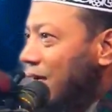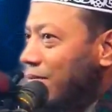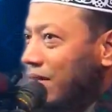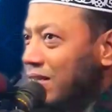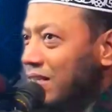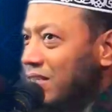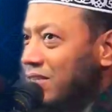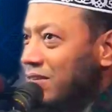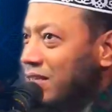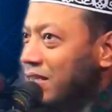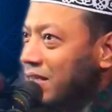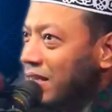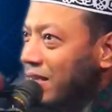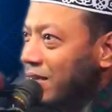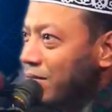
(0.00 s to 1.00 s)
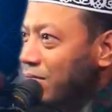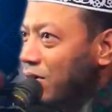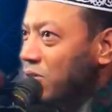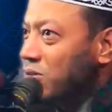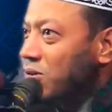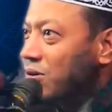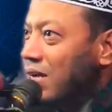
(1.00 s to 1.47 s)
আমাদের যদি তিন
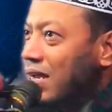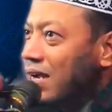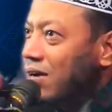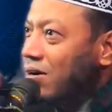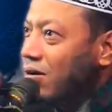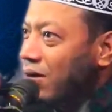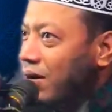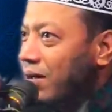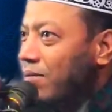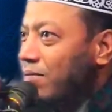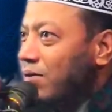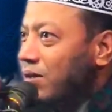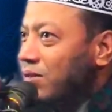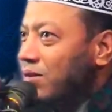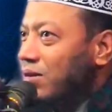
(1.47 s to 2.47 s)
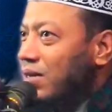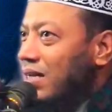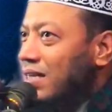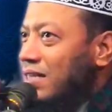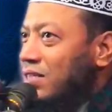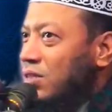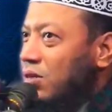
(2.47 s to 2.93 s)
বছর এক ঘরের
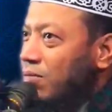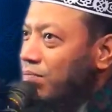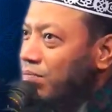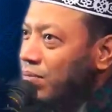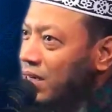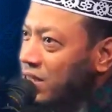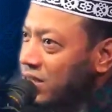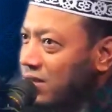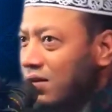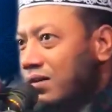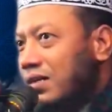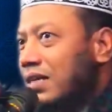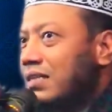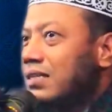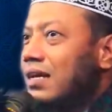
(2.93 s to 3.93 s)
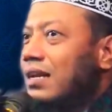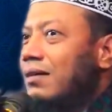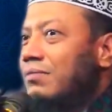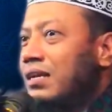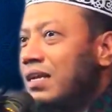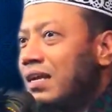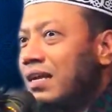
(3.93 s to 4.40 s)
ভেতরে চব্বিশ ঘন্টা
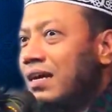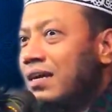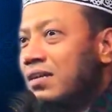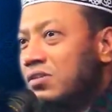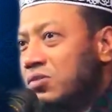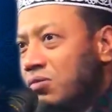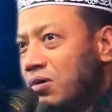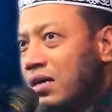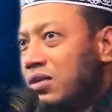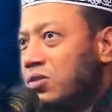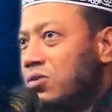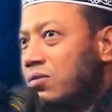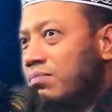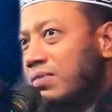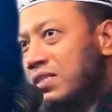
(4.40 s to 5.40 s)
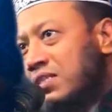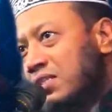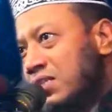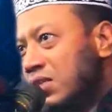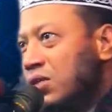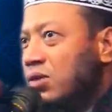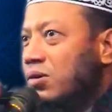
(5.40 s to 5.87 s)
তালা মেরে রাখে যোগাযোগ
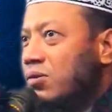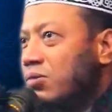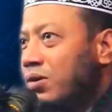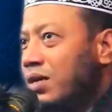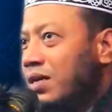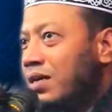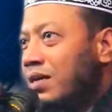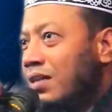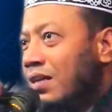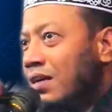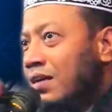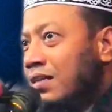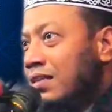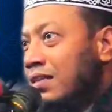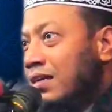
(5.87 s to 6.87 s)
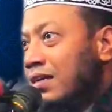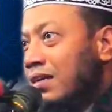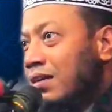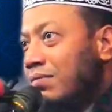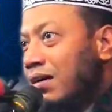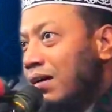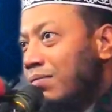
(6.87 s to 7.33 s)
বিচ্ছিন্ন করে
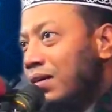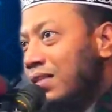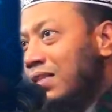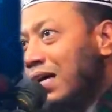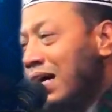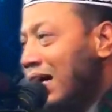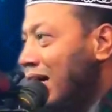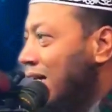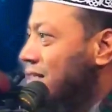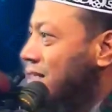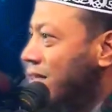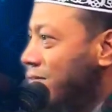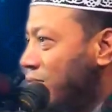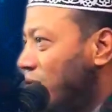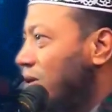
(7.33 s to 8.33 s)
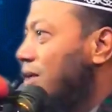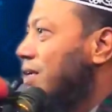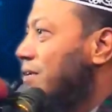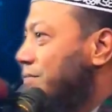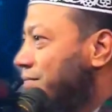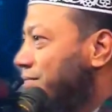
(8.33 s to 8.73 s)
কিভাবে থাকা যায় বলুন